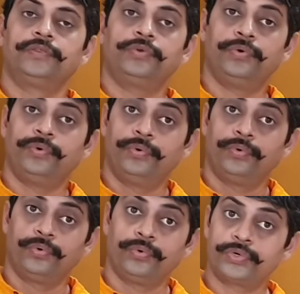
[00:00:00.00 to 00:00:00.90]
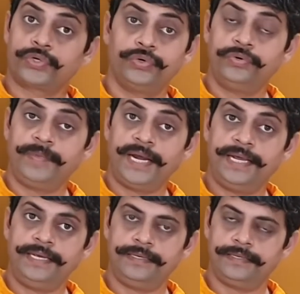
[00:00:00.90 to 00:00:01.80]
তো অসুর
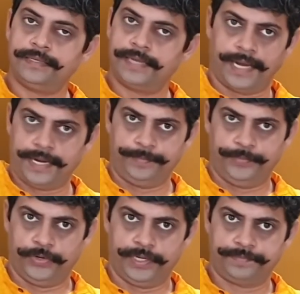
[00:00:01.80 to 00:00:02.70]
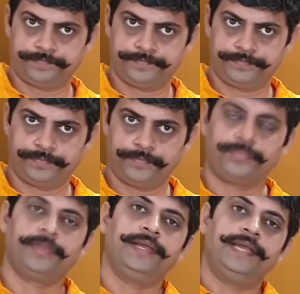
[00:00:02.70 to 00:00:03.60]
মানেই খারাপ নয়
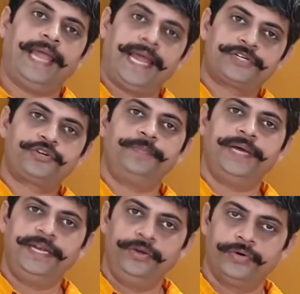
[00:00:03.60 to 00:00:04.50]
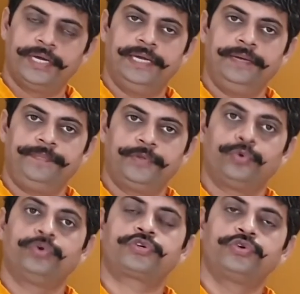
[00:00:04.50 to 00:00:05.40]
এক সময় লোকে
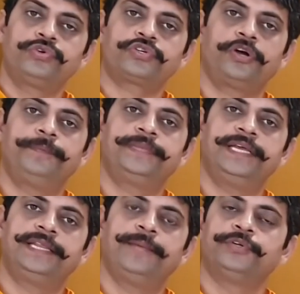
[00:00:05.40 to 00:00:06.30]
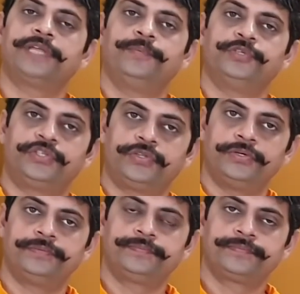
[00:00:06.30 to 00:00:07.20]
অসুর শব্দে দেবতা বুঝত
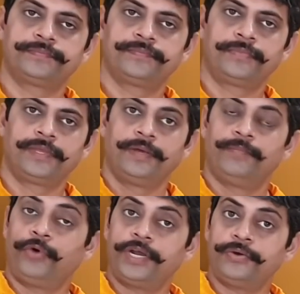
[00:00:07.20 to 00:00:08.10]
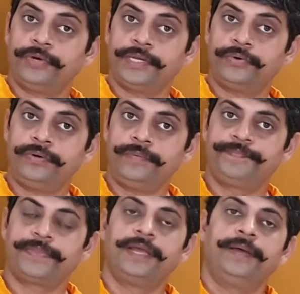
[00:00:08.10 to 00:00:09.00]
মনে করে দেখুন
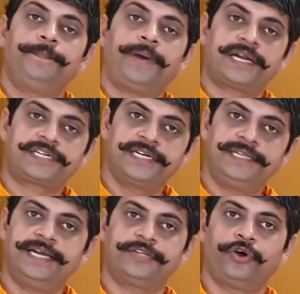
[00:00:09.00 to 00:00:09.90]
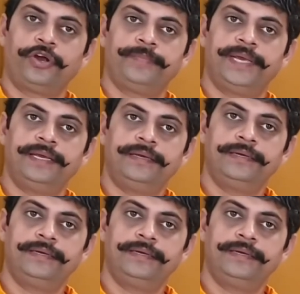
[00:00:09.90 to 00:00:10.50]
পার্সিদের ধর্মে